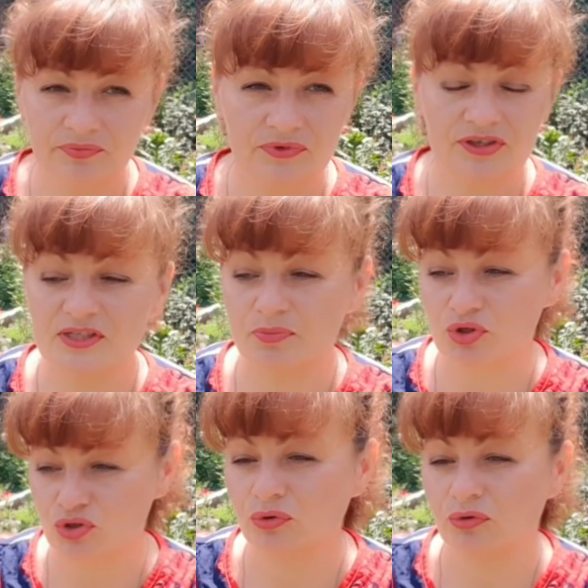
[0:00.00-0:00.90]
не
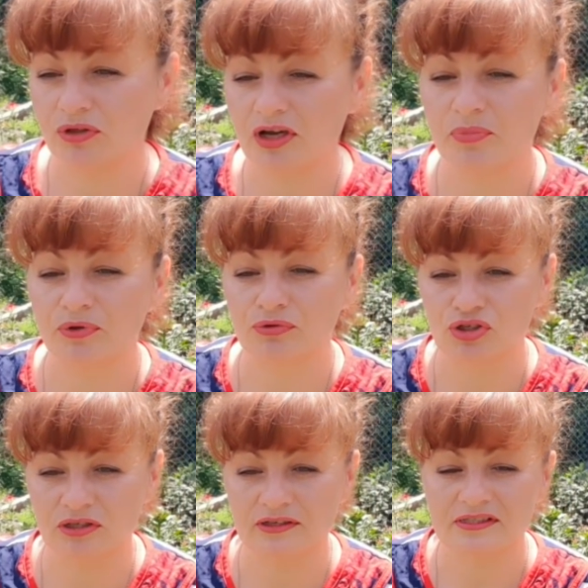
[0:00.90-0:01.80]
спешу, но так
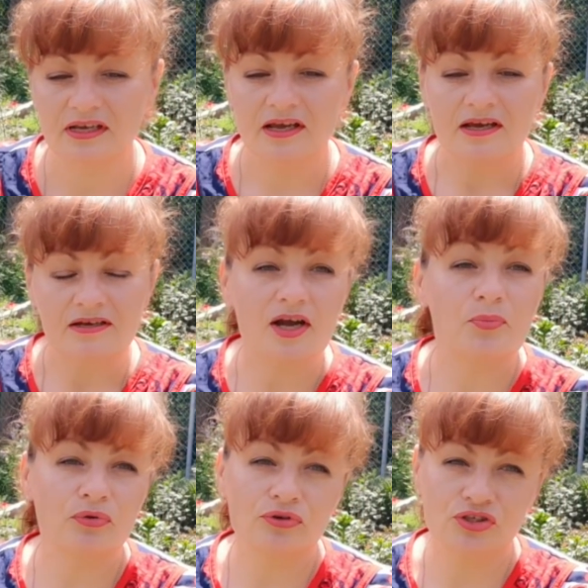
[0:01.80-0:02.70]
получилось. Как
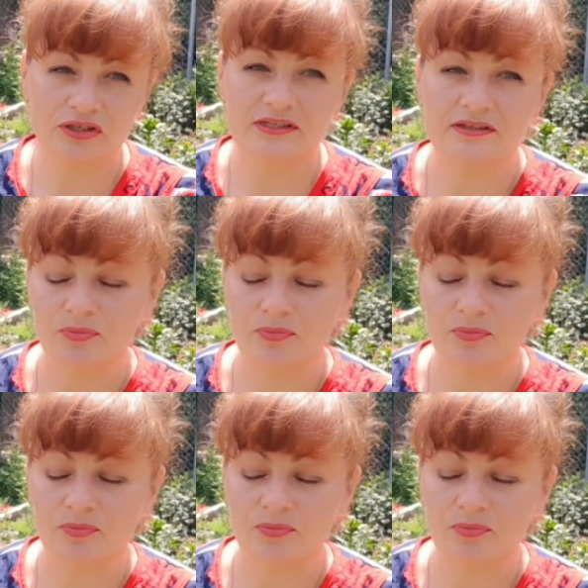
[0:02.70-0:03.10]
получилось, так